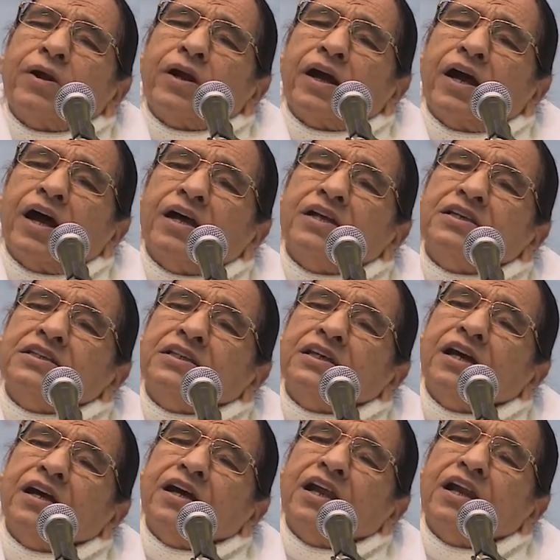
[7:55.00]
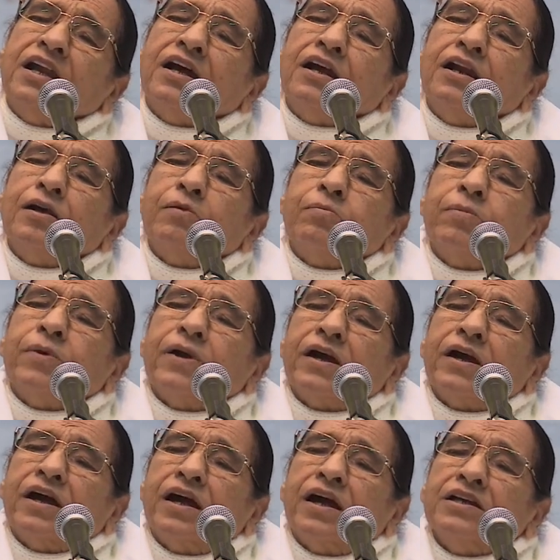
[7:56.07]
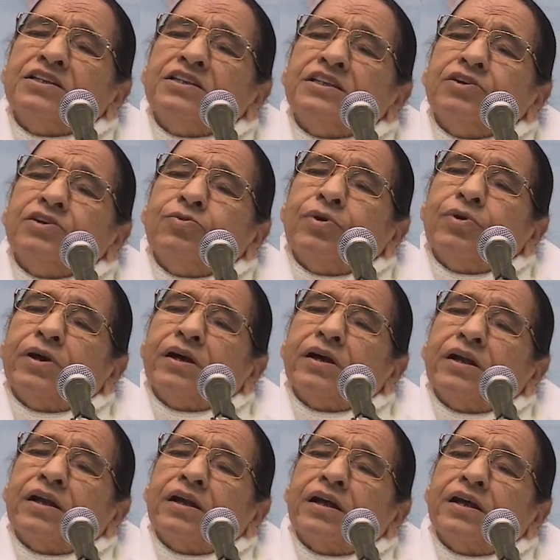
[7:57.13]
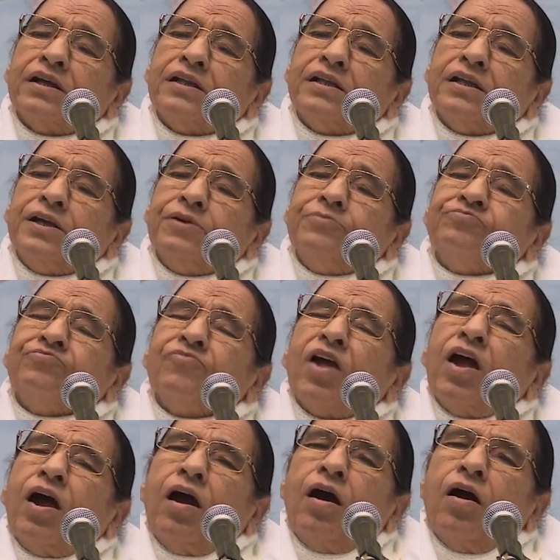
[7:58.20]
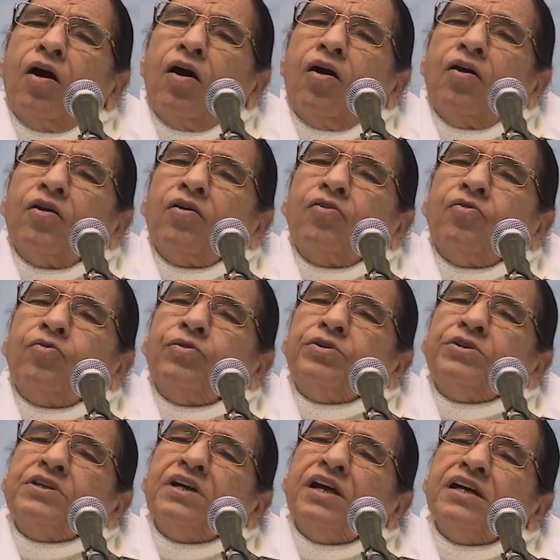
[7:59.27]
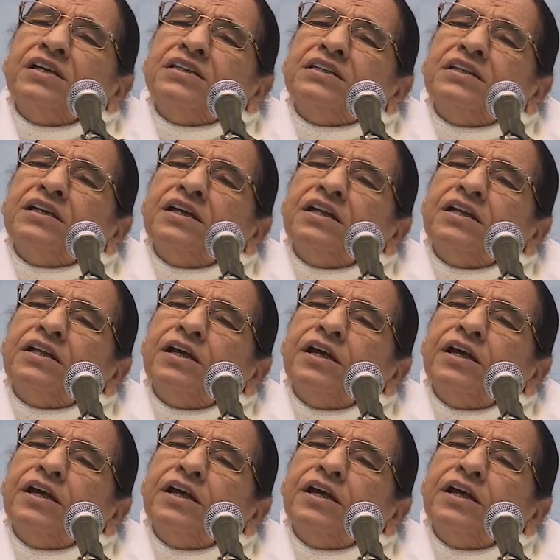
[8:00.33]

ஆக பாபா அதை பார்த்து சொன்னார் எங்கு கம்ப்ளைண்ட் இருக்கிறதோ அதை சீல்